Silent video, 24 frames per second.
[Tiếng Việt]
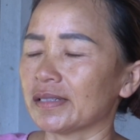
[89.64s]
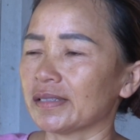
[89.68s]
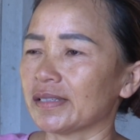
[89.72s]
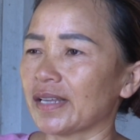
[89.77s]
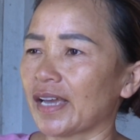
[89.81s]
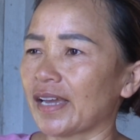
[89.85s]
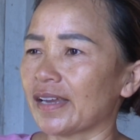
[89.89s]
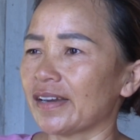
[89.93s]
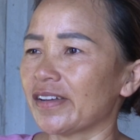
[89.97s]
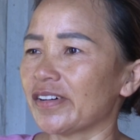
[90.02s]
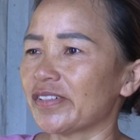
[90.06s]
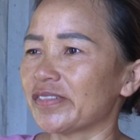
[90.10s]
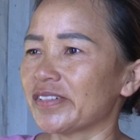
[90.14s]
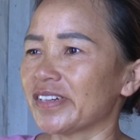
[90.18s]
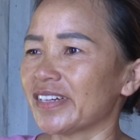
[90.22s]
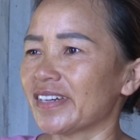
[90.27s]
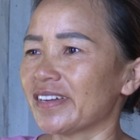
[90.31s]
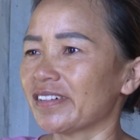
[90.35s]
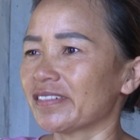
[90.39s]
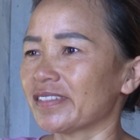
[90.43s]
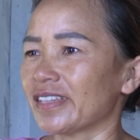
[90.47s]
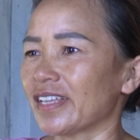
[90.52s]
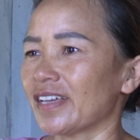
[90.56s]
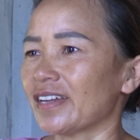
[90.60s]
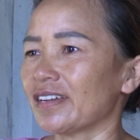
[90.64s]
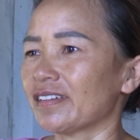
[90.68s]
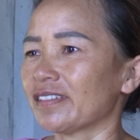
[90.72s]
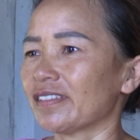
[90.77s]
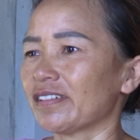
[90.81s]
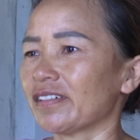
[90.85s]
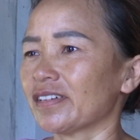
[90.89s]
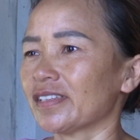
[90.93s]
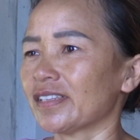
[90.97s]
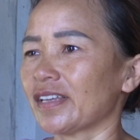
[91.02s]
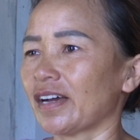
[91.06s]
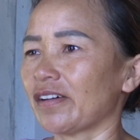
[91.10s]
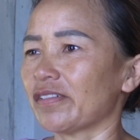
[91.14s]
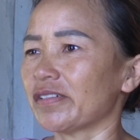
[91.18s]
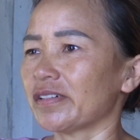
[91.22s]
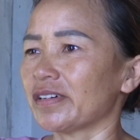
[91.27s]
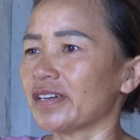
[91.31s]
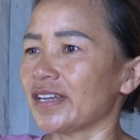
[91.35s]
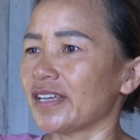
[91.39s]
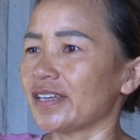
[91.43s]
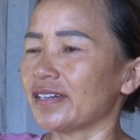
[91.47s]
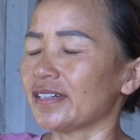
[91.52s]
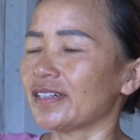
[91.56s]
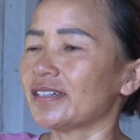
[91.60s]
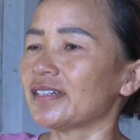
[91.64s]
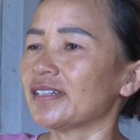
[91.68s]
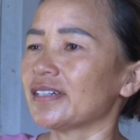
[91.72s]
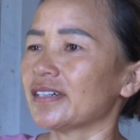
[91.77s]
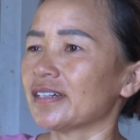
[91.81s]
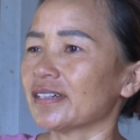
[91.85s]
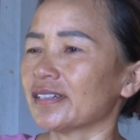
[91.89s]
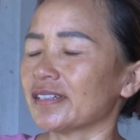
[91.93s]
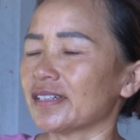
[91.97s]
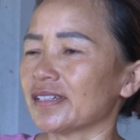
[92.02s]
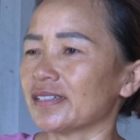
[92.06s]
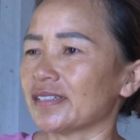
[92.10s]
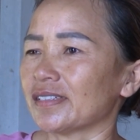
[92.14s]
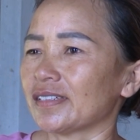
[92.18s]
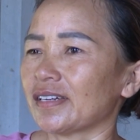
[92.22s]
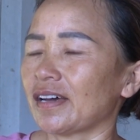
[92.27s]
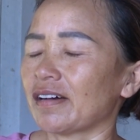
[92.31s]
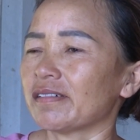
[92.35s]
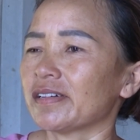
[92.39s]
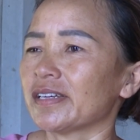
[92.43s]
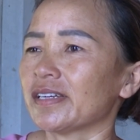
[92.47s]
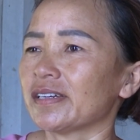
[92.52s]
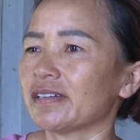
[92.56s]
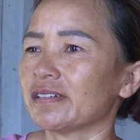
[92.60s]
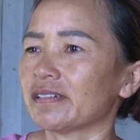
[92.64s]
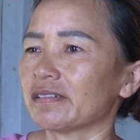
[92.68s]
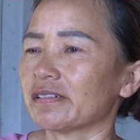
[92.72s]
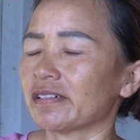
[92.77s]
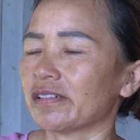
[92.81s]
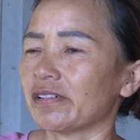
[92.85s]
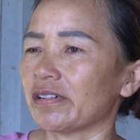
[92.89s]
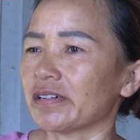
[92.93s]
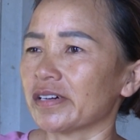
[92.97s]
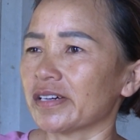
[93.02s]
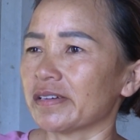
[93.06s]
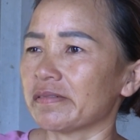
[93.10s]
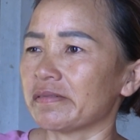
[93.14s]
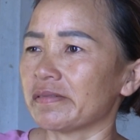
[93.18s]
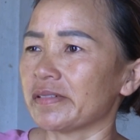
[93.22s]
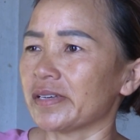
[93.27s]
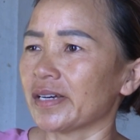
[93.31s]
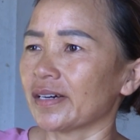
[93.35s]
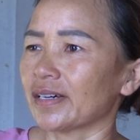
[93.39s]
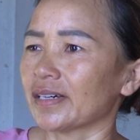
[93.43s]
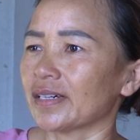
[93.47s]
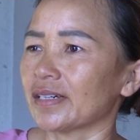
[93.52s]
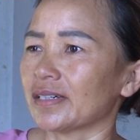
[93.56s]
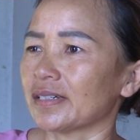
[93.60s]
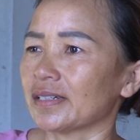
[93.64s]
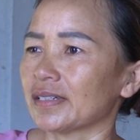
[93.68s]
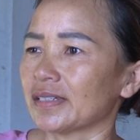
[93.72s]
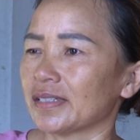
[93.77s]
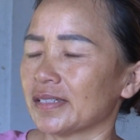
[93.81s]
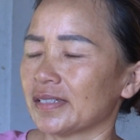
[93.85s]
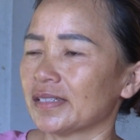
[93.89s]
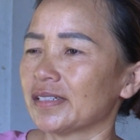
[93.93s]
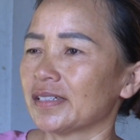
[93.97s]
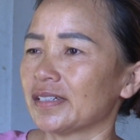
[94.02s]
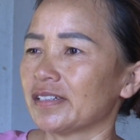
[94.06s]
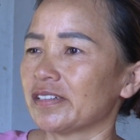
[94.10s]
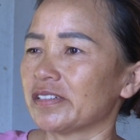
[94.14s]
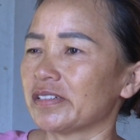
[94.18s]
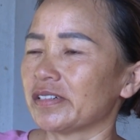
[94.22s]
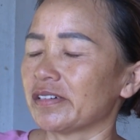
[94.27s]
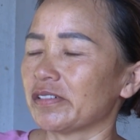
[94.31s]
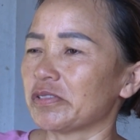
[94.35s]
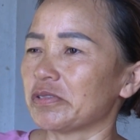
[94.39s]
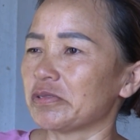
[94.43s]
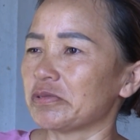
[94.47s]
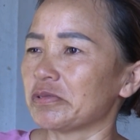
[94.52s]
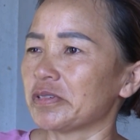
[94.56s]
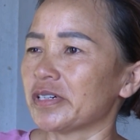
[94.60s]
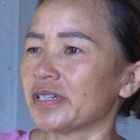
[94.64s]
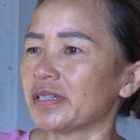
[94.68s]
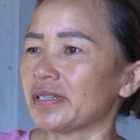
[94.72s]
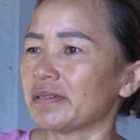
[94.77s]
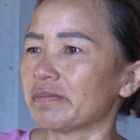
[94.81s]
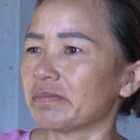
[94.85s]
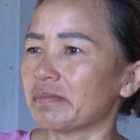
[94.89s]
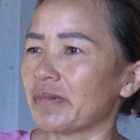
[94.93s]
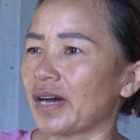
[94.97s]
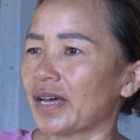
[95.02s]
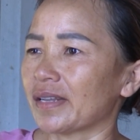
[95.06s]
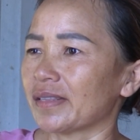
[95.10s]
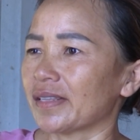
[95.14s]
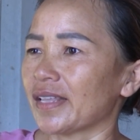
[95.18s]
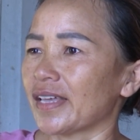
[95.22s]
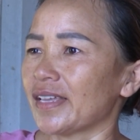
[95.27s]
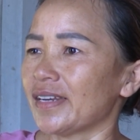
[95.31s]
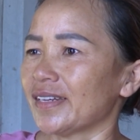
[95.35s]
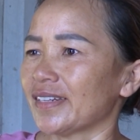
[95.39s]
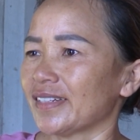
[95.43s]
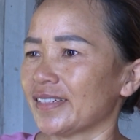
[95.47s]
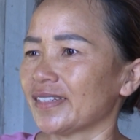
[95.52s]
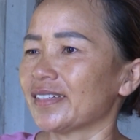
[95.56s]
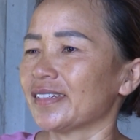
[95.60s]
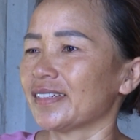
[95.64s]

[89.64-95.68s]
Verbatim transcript: chạy đâu đi đâu tới để cho cháu đến trường, sau này nó có cái việc còn nuôi bạn thân.